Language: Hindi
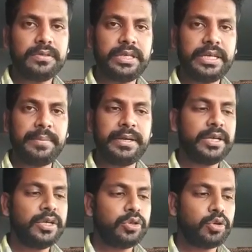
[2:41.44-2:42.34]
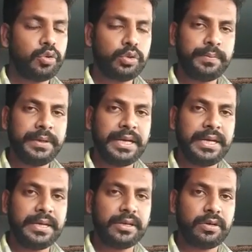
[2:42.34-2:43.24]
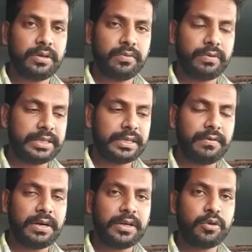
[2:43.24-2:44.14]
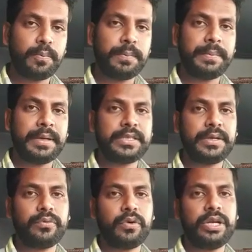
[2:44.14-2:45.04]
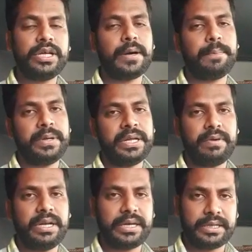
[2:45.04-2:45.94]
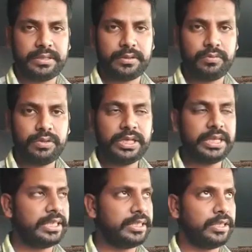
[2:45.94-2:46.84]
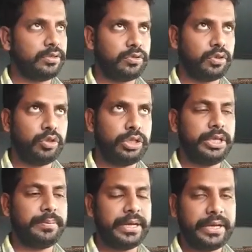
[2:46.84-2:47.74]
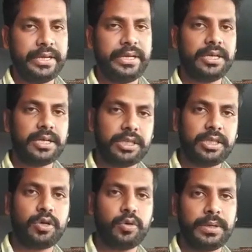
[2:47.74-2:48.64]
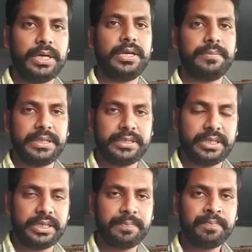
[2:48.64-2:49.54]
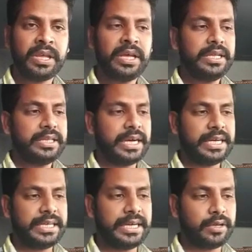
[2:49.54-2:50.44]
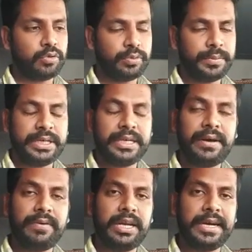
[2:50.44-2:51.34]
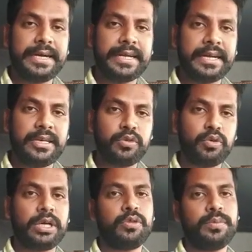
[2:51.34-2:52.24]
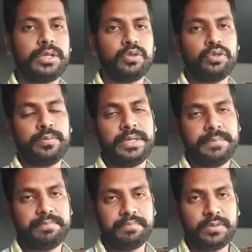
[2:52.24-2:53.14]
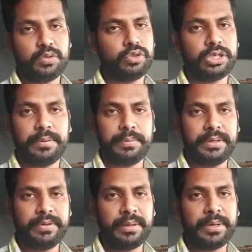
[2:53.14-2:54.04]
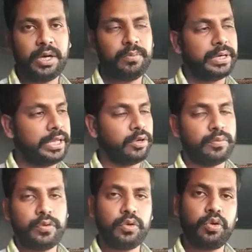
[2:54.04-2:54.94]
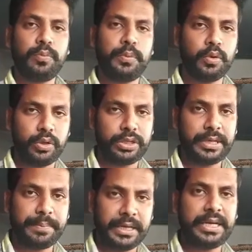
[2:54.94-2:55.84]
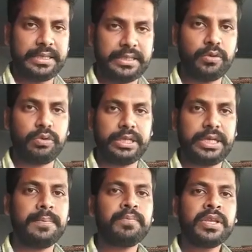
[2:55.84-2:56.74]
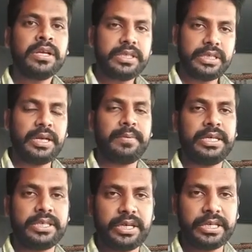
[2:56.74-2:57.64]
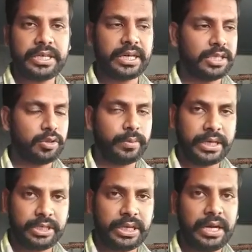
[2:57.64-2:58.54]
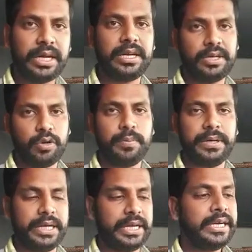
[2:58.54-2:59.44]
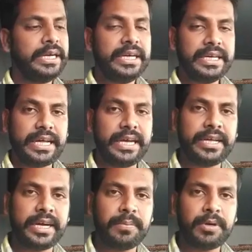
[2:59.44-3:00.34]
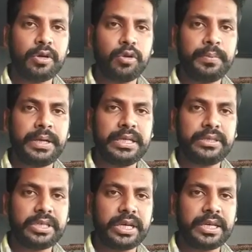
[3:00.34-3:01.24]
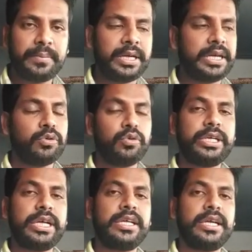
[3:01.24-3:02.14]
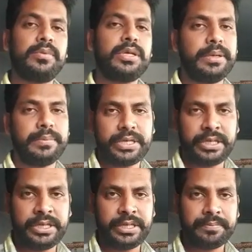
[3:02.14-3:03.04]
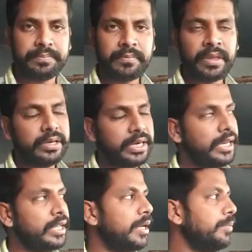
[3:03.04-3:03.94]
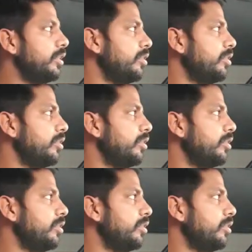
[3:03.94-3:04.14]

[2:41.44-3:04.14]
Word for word: ठीक है भाई तो उसमें व्हाट्सएप वाले ग्रुप में मैं सिर्फ ओनली कंपनियां वाले रखता हूँ ठीक है जैसे सऊदी बहरीन कतर ओमान मस्कट ताकि अगर उसमें इंडिया वाले ऐड करने शुरू कर दूं फिर तो उसमें कुछ कंपनी में ना मालूम पड़े और वो ग्रुप फुल हो जाए पहले ऐसे हुआ था इसलिए मैंने डिलीट करके दोबारा ये अलग अलग ग्रुप बनाया टेलीग्राम का ग्रुप मैंने इस करके बनाया क्योंकि टेलीग्राम की लिमिट नहीं है टेलीग्राम में